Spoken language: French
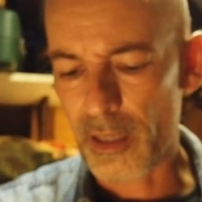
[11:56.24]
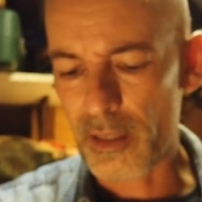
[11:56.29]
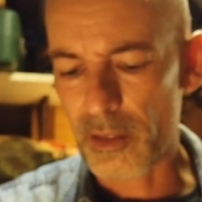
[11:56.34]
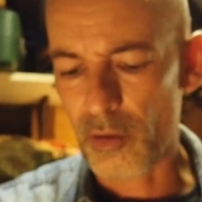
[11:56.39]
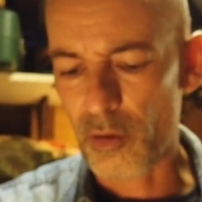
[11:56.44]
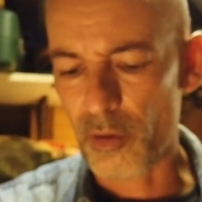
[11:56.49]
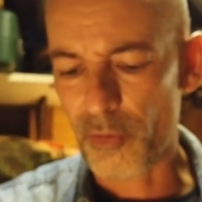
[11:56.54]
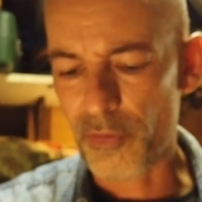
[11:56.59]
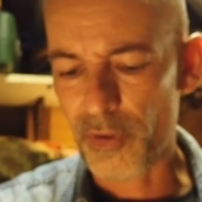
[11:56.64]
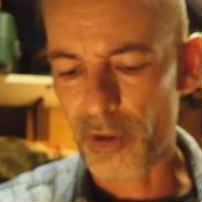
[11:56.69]
Hein,
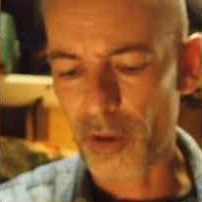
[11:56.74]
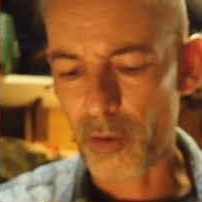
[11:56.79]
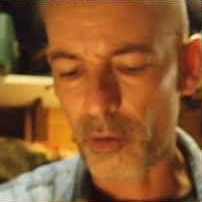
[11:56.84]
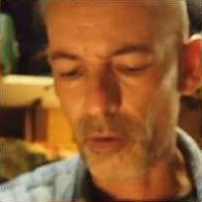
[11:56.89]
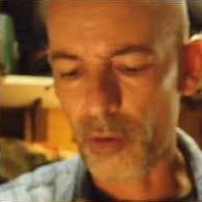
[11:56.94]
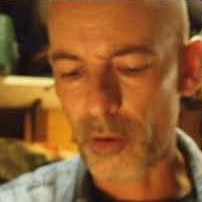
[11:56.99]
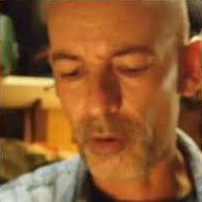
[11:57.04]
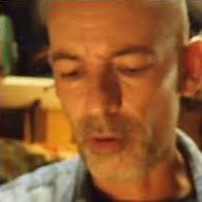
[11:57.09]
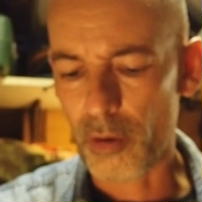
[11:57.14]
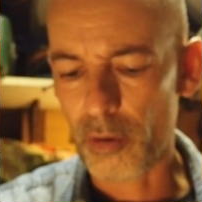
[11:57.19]
ça doit
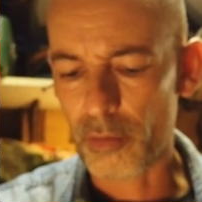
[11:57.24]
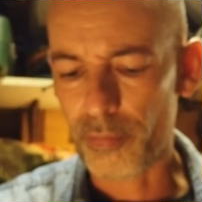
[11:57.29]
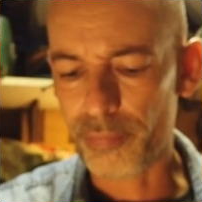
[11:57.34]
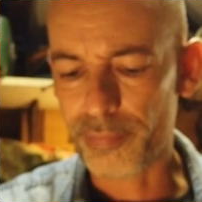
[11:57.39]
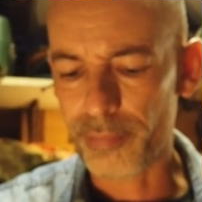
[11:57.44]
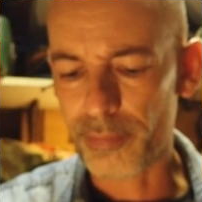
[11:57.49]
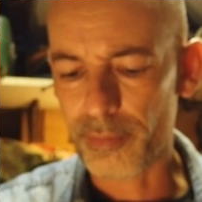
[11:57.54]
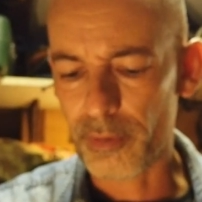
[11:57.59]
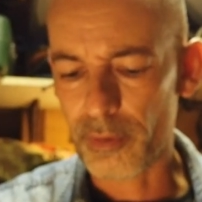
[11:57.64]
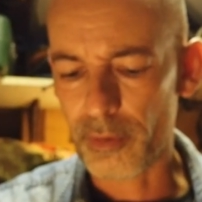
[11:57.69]
faire,
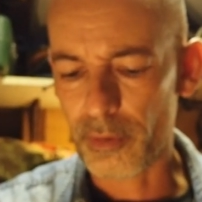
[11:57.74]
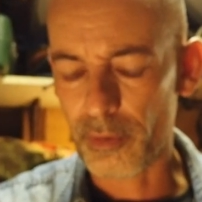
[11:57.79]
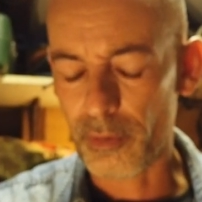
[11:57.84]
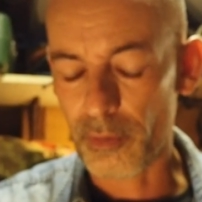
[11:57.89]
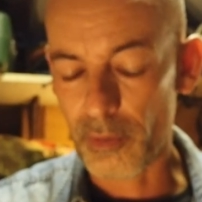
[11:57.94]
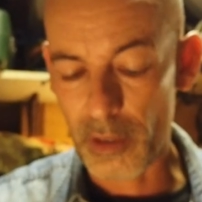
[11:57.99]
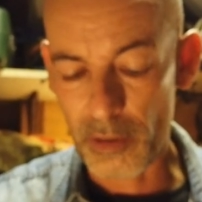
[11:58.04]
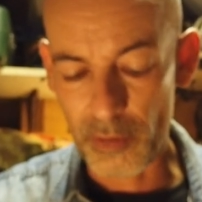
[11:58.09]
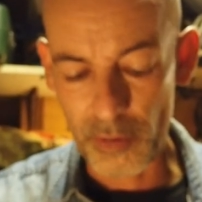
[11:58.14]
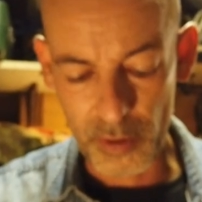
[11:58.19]

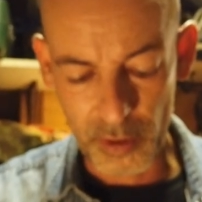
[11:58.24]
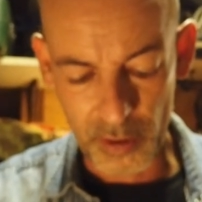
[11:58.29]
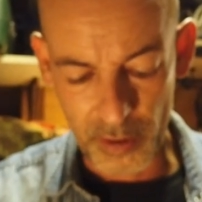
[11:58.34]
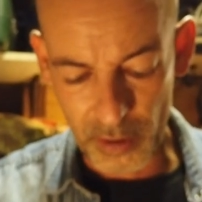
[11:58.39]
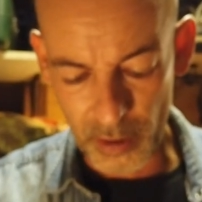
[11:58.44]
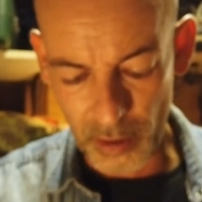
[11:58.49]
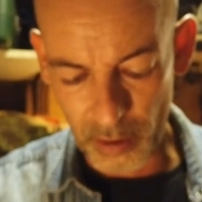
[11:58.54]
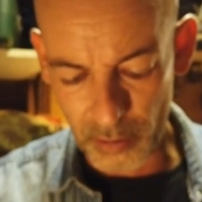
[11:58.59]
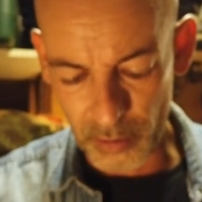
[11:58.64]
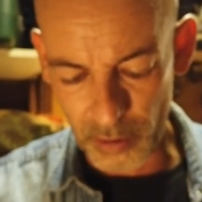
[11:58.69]
ouais ouais
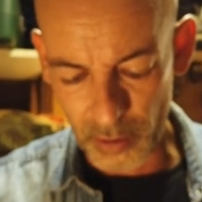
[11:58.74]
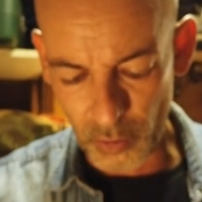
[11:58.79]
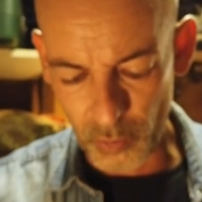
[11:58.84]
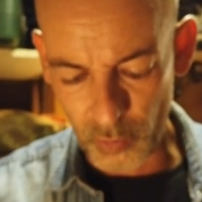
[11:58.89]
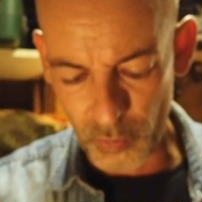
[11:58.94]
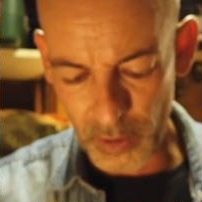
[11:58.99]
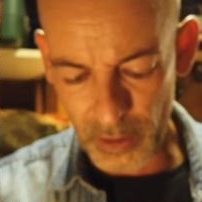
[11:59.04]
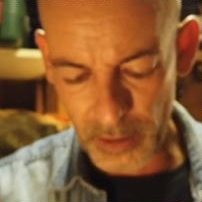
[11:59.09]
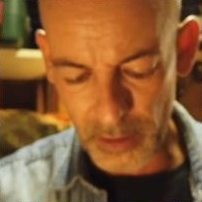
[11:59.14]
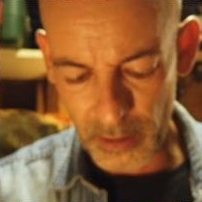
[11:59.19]
c'est ça, 0,8.
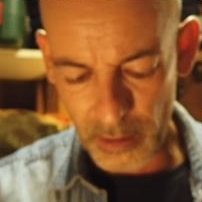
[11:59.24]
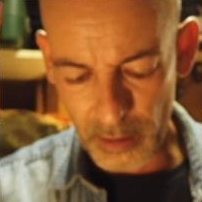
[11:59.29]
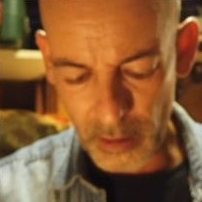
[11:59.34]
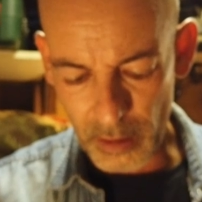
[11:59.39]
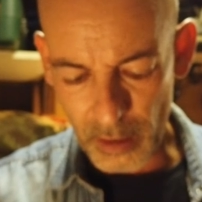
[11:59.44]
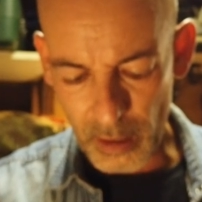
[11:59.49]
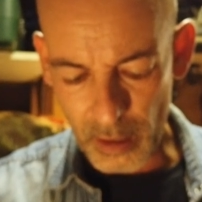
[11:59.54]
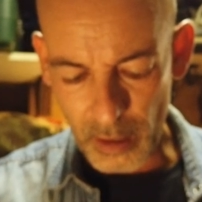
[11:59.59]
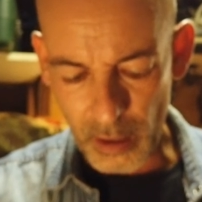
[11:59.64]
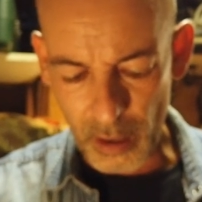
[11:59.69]
Hein,
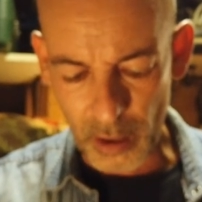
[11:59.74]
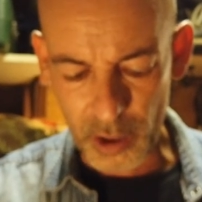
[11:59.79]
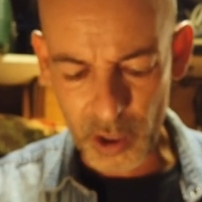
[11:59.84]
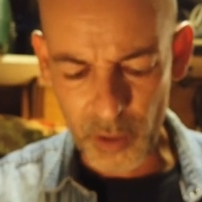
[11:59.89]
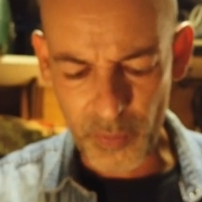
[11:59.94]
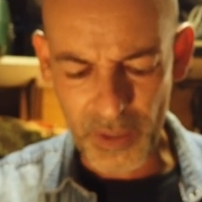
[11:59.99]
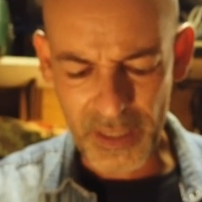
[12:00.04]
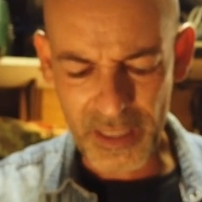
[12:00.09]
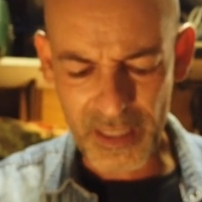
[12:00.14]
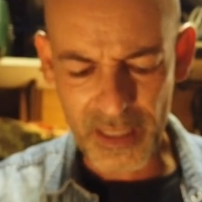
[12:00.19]

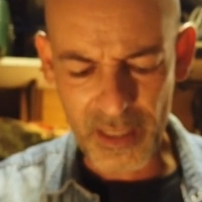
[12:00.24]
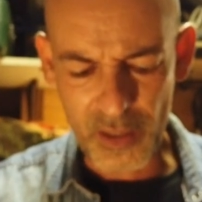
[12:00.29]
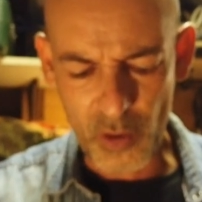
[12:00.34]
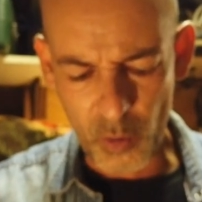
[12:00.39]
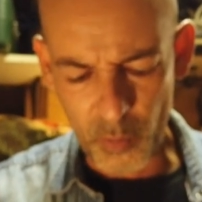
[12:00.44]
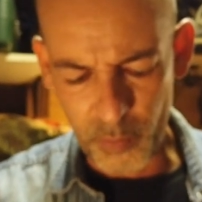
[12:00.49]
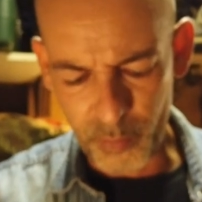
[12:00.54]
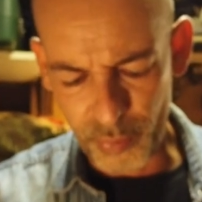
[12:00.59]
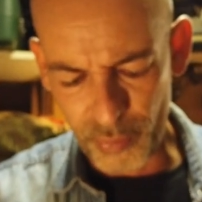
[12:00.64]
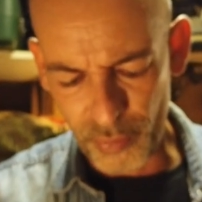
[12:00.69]
je sais pas si
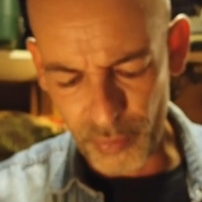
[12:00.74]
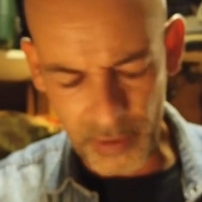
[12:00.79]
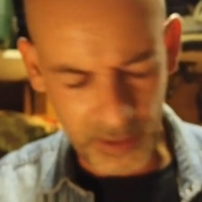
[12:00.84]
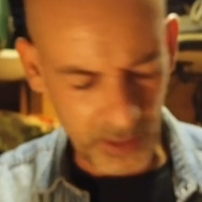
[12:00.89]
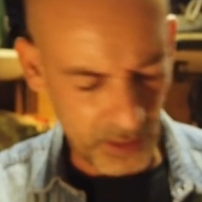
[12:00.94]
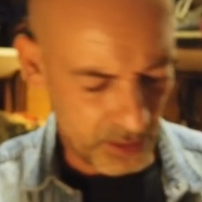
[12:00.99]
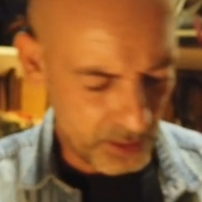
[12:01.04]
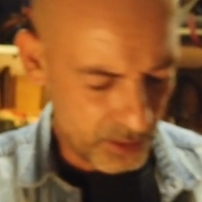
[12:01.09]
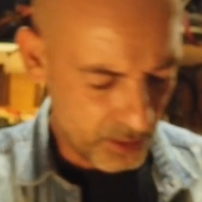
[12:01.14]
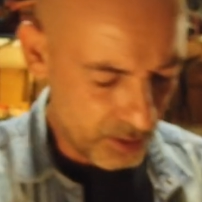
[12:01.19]
c'est en
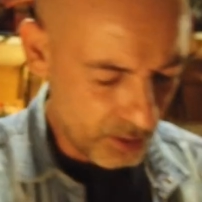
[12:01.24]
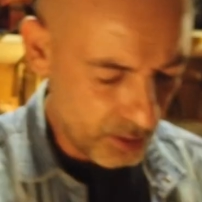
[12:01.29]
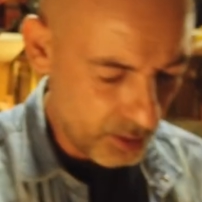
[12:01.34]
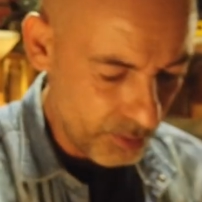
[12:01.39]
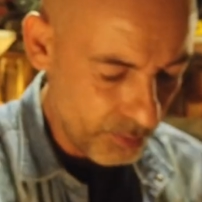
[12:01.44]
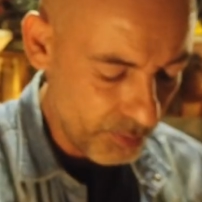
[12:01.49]
pouce etc.